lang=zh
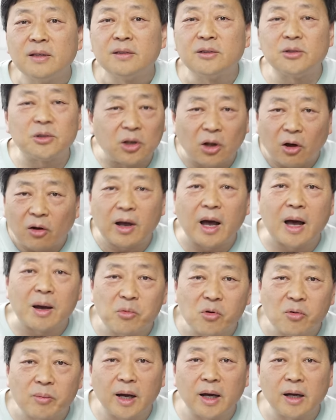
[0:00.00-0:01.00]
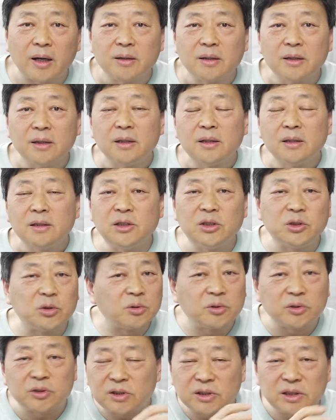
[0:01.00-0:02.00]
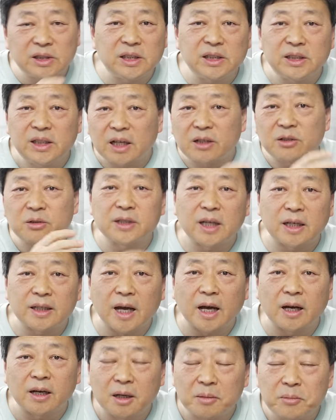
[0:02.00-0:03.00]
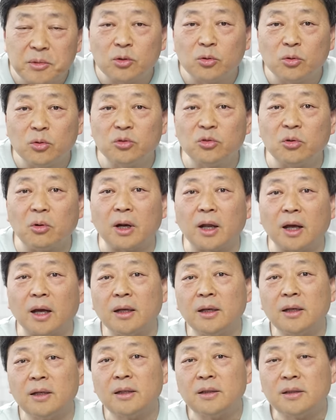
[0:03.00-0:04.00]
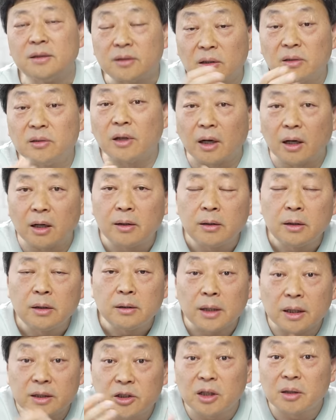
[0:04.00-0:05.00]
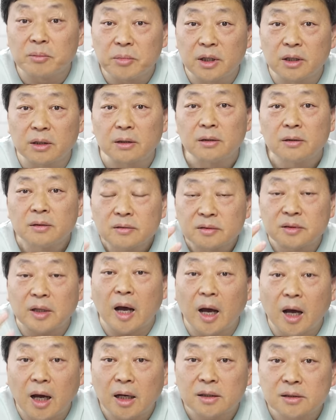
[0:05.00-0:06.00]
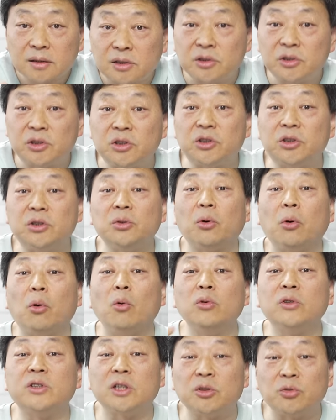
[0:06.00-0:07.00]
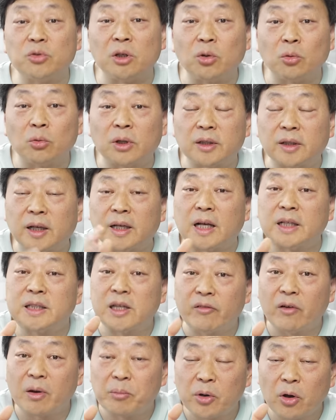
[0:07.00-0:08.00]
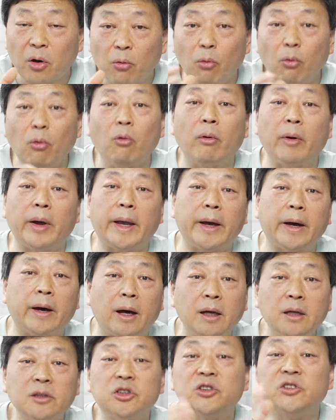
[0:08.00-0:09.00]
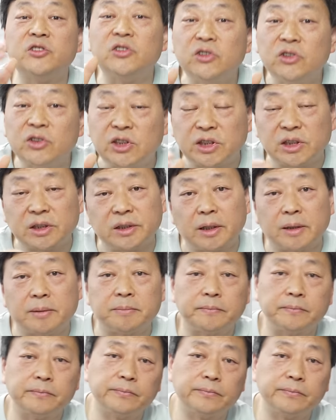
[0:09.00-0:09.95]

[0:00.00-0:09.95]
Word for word: 就是老干部嘛，一九四七年就参加革命工作了，等等，来证明他其实是有红色血统的。大家千万不要误会啊，是自己人。